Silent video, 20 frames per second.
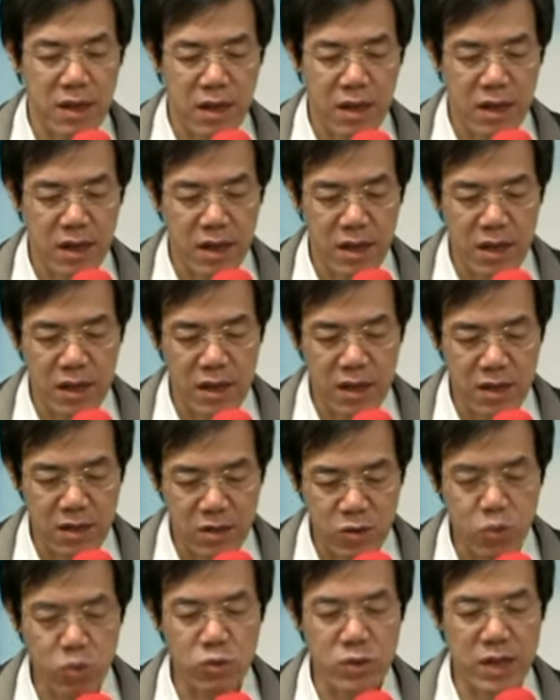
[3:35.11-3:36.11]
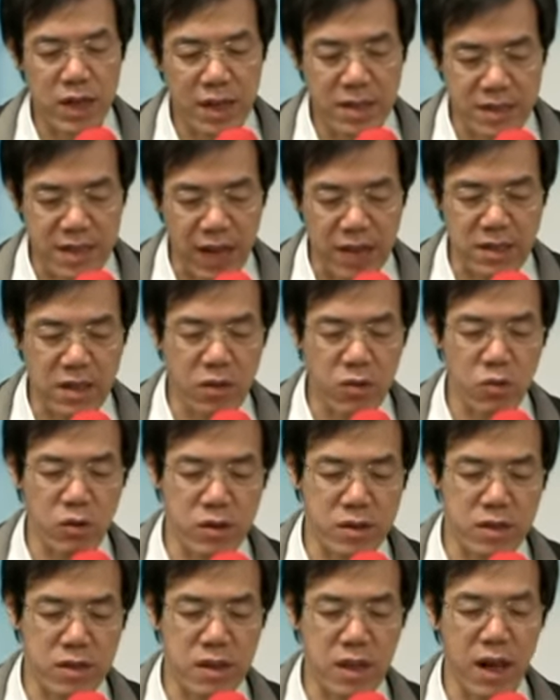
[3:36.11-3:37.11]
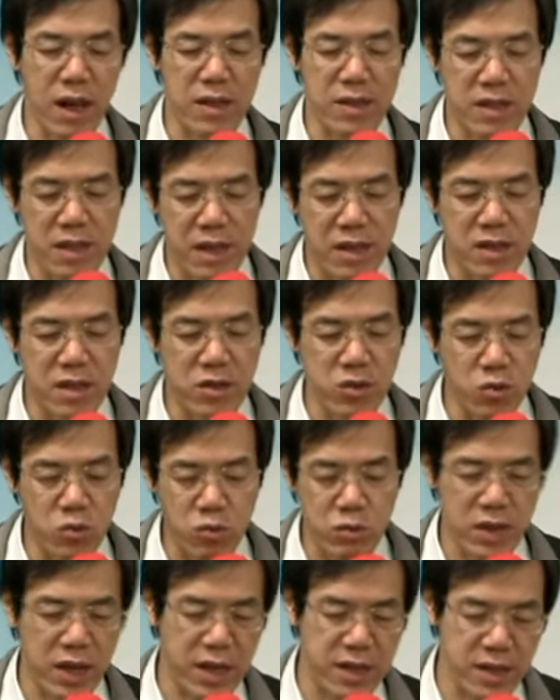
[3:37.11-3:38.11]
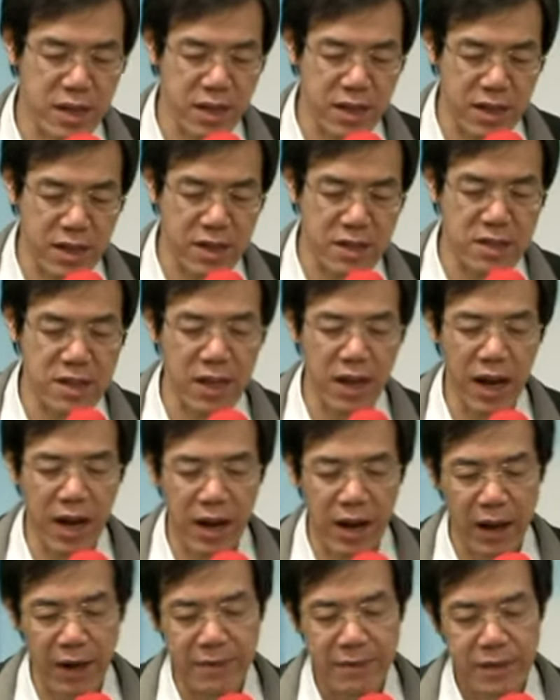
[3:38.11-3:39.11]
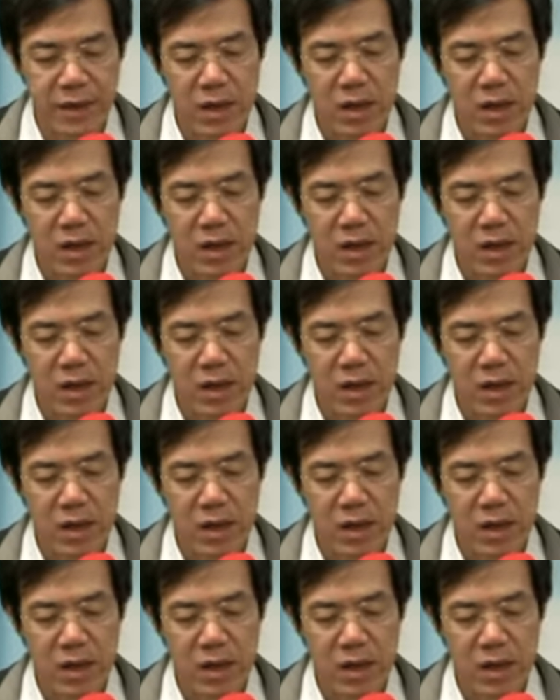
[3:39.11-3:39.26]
呃，树上长的果子啊，田里出产的禾稼啦，